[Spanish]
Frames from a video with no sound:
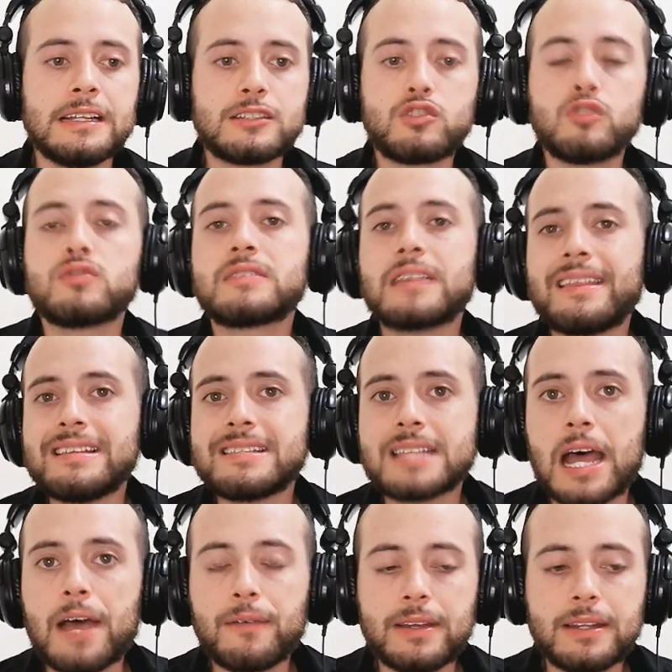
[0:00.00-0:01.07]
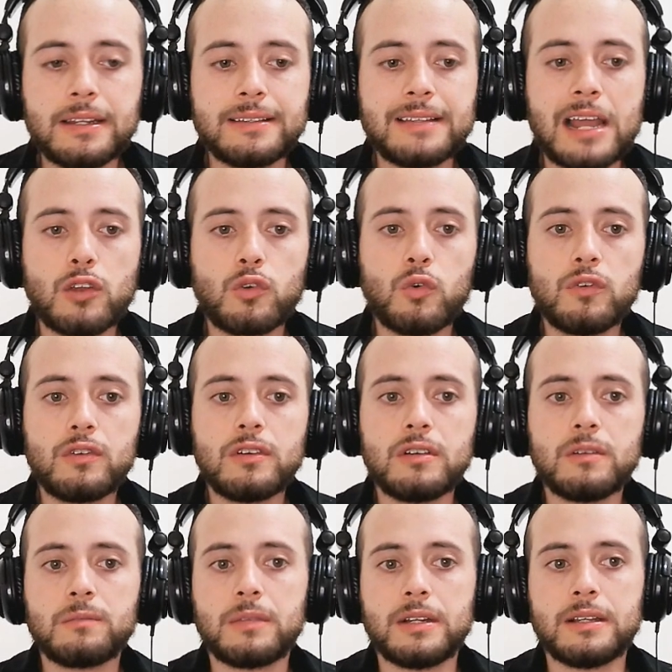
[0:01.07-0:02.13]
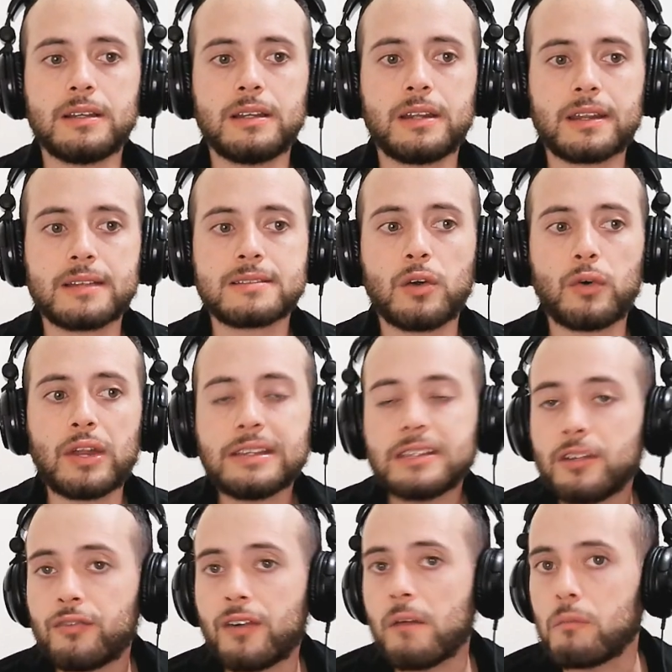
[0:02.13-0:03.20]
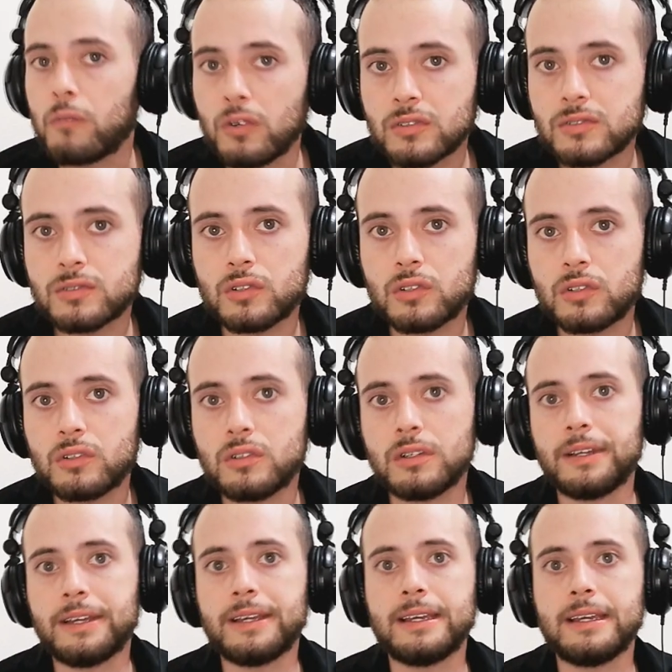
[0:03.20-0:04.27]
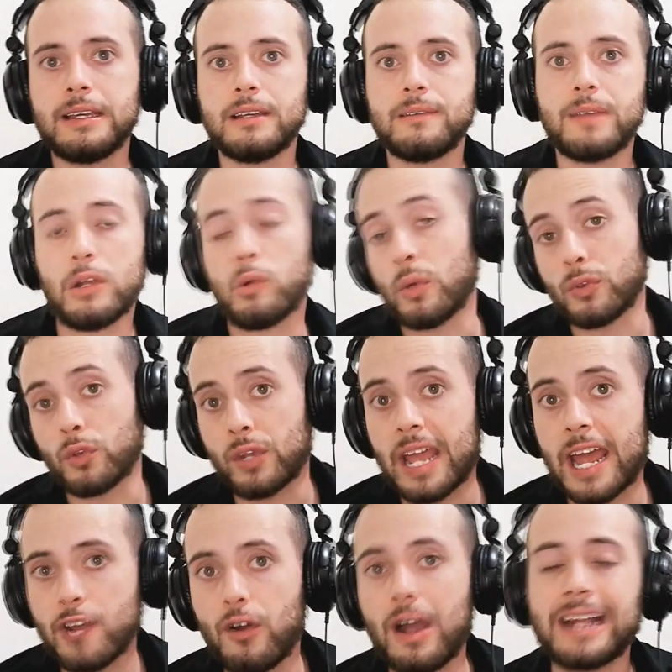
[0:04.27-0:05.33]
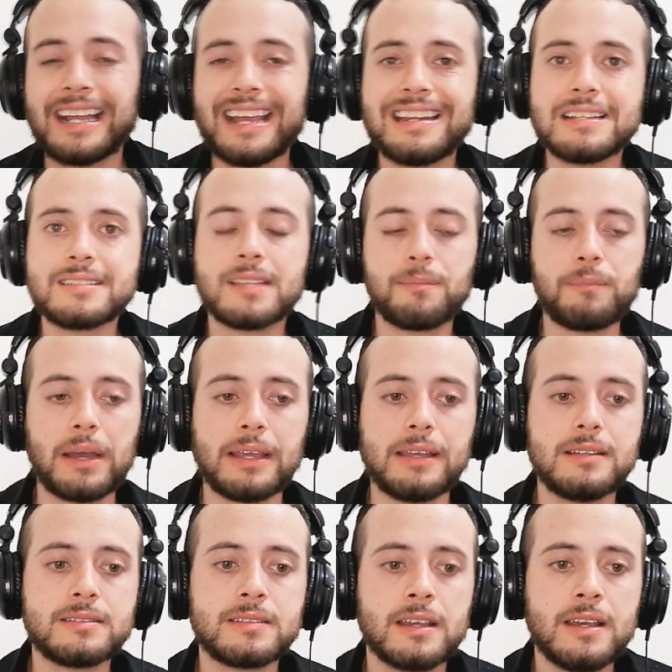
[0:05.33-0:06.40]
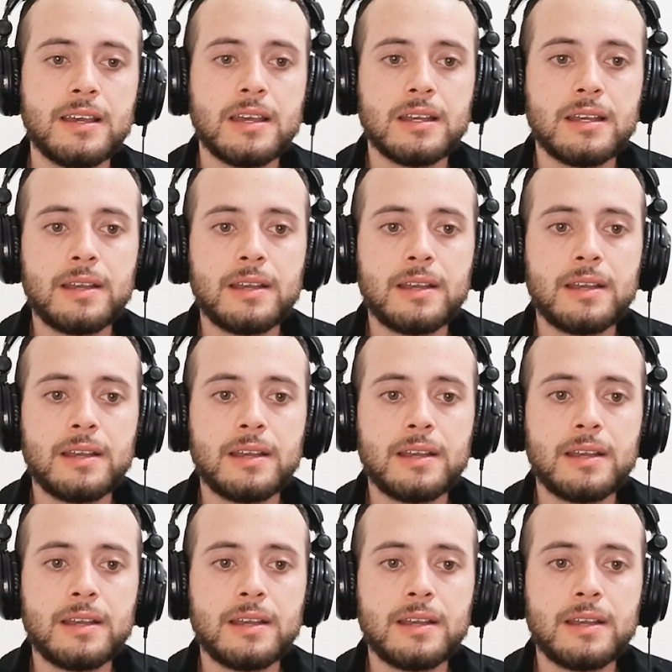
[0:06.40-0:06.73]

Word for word: Si ustedes saben de algún eh, restaurante famoso eh, ecuatoriano acá en este país,